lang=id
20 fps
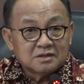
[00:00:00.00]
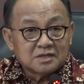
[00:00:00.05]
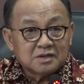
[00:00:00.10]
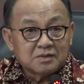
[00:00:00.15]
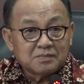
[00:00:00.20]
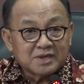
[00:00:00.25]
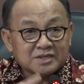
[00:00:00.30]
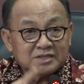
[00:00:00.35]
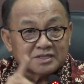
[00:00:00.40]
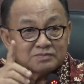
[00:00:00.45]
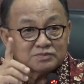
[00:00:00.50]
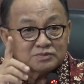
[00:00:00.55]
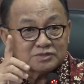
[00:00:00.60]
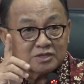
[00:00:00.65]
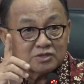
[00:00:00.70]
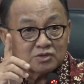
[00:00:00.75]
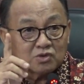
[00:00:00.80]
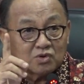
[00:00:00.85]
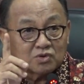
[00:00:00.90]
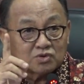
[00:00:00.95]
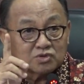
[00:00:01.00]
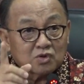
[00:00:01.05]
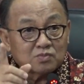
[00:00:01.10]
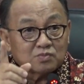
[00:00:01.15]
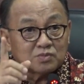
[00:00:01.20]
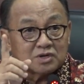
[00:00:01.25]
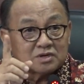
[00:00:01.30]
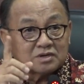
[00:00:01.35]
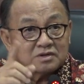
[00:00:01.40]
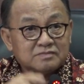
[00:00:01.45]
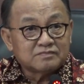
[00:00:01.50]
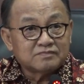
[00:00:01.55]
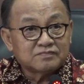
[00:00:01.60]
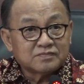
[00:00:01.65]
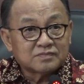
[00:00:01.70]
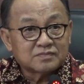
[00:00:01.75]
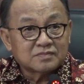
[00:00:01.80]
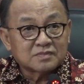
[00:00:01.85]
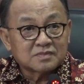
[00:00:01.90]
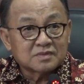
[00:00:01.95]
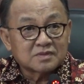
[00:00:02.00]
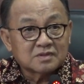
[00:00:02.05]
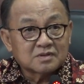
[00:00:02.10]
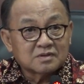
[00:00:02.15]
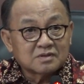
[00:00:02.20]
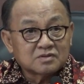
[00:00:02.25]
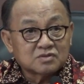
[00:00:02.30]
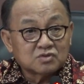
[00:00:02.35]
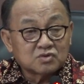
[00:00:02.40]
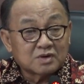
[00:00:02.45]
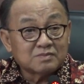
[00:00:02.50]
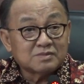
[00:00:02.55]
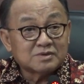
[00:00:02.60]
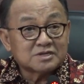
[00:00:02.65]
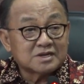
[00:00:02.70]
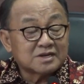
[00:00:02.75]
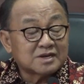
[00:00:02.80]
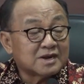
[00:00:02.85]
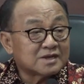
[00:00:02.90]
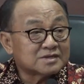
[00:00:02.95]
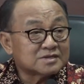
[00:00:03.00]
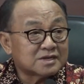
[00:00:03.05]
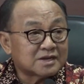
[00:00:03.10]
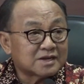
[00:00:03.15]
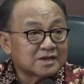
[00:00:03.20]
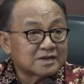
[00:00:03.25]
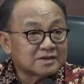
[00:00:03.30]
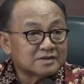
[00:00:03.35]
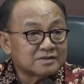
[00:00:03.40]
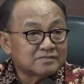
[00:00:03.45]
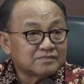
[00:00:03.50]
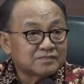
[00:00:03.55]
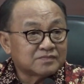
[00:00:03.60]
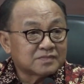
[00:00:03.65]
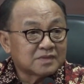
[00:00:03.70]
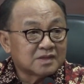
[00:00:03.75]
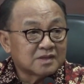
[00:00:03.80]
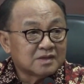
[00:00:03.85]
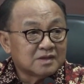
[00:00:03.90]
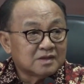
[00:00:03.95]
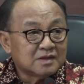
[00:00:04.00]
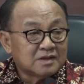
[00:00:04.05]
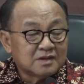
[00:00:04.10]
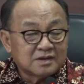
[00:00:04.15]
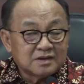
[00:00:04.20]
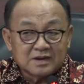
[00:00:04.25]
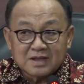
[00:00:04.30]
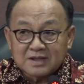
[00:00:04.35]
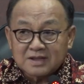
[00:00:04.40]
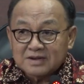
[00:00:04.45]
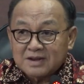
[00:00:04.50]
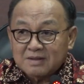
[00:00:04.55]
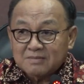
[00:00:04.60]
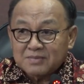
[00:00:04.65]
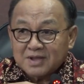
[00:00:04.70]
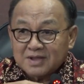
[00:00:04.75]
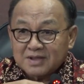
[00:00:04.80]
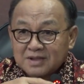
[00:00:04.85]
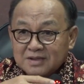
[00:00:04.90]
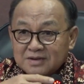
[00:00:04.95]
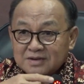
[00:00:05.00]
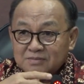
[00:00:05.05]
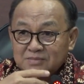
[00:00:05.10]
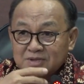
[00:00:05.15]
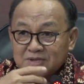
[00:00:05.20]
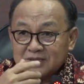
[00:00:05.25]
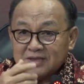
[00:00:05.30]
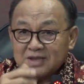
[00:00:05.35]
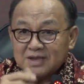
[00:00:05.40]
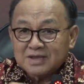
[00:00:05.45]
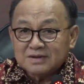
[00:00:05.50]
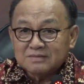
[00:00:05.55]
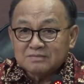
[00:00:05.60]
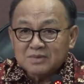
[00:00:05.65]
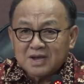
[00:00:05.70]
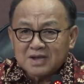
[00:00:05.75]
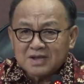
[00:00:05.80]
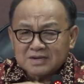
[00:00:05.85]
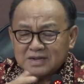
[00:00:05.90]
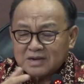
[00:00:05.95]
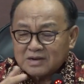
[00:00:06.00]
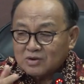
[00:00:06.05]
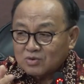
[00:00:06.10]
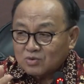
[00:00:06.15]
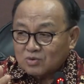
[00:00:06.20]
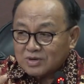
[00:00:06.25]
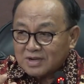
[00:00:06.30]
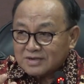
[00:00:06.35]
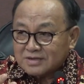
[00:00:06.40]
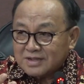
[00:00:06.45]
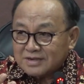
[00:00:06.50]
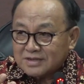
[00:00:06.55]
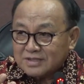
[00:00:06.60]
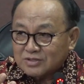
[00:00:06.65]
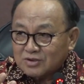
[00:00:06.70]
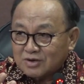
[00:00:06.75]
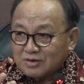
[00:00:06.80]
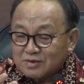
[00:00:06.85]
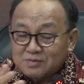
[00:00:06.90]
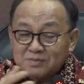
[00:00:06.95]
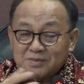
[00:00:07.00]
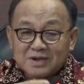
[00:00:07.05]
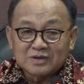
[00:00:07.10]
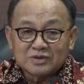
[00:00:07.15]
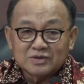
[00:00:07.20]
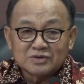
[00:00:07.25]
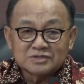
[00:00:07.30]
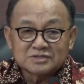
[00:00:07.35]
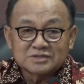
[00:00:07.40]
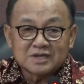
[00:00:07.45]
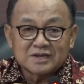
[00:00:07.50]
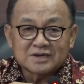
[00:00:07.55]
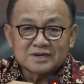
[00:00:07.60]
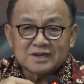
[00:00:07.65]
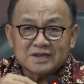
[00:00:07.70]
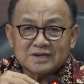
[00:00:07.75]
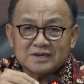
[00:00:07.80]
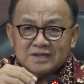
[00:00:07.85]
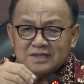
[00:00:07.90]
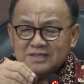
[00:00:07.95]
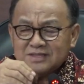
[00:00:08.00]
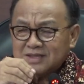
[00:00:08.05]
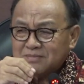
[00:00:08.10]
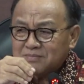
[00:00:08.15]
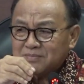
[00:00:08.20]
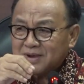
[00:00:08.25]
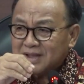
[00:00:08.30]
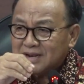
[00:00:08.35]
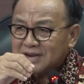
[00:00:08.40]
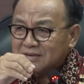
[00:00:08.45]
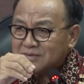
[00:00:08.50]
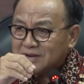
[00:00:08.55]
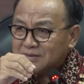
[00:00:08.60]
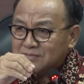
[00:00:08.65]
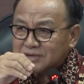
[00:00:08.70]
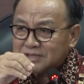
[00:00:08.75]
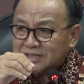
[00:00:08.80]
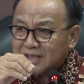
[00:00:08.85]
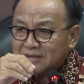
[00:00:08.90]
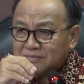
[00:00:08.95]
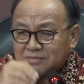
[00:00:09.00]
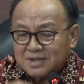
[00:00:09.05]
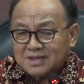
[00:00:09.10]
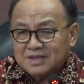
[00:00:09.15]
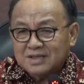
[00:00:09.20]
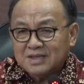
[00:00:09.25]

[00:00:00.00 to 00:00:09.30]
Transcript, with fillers: efektif 1 Oktober sudah bisa dilaksanakan. Nah kenapa demikian? Bahkan kalau kurang dari itu lebih bagus karena ini kita pengalaman pertama